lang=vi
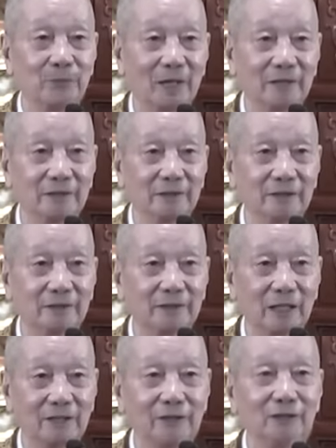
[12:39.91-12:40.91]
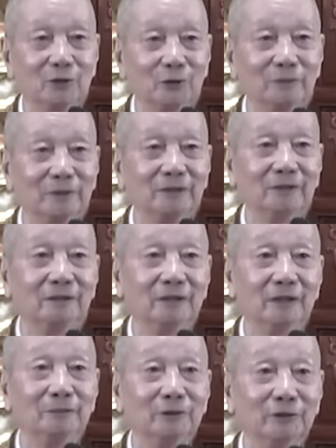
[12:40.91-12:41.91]
phải nên thấy lỗi mình
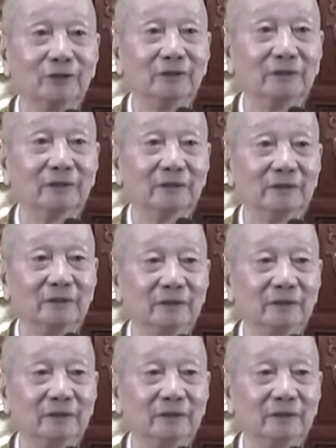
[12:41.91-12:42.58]
để mình sửa